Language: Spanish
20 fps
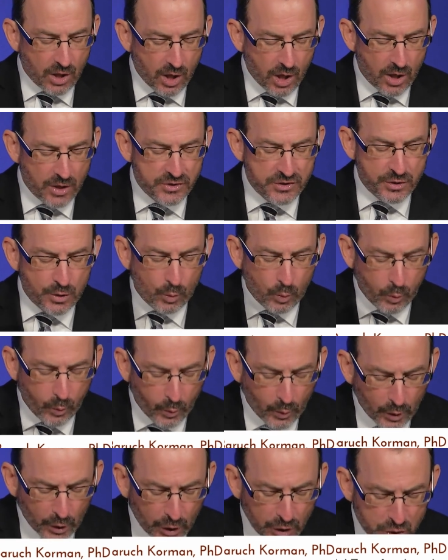porque
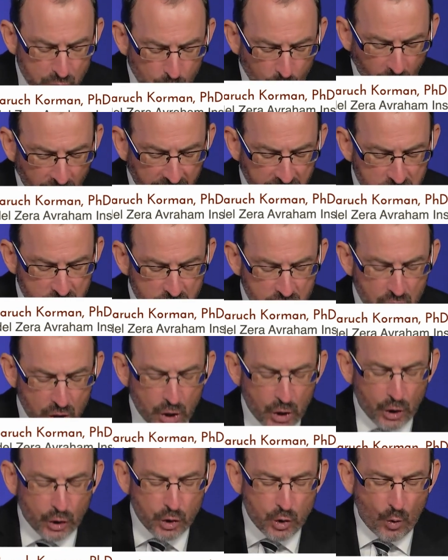las palabras
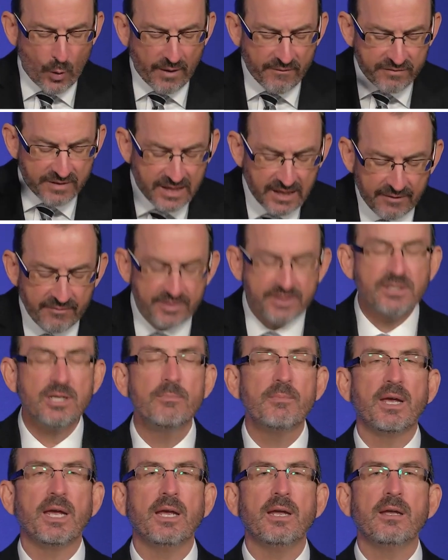que tú me
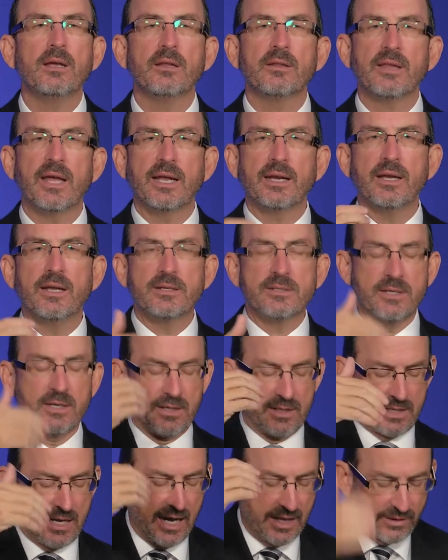has dado a mí,
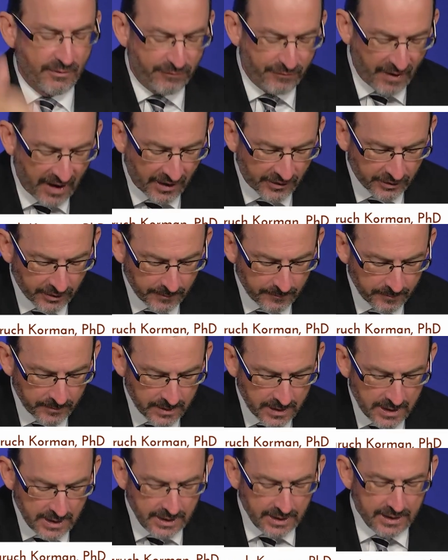o sea, Dios
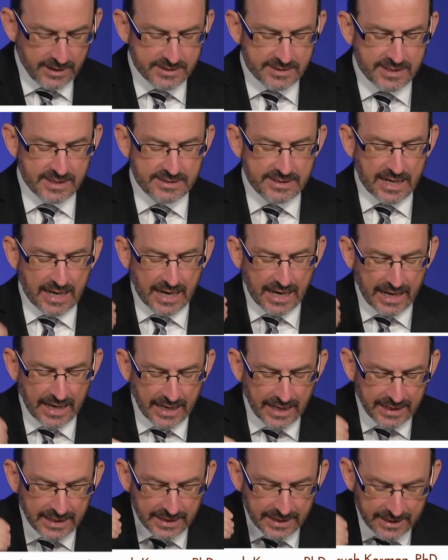Padre,
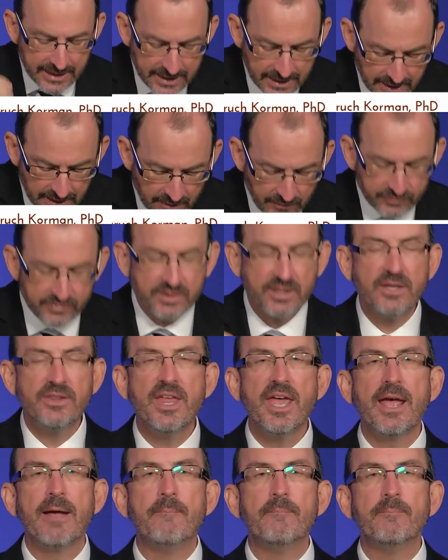dice, yo
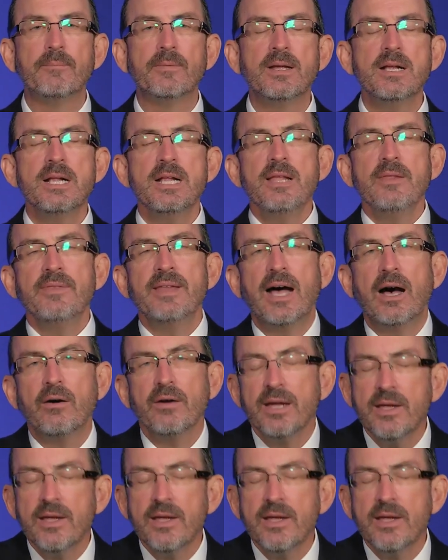se las doy a ellos.